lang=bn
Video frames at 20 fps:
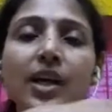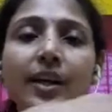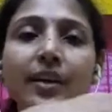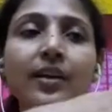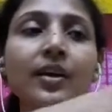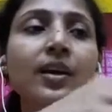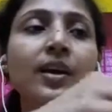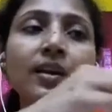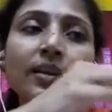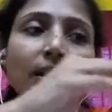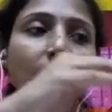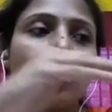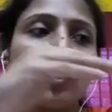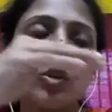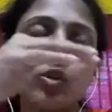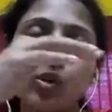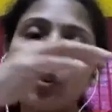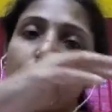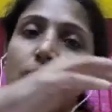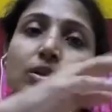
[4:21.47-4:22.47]
যায় তাহলে
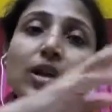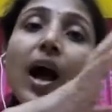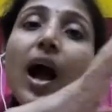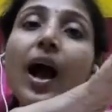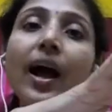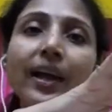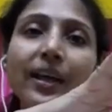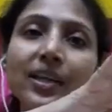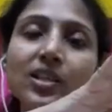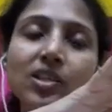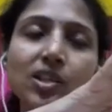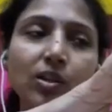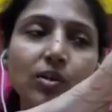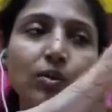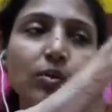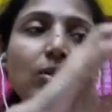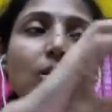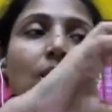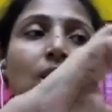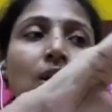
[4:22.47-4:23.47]
যতটা আগে যেত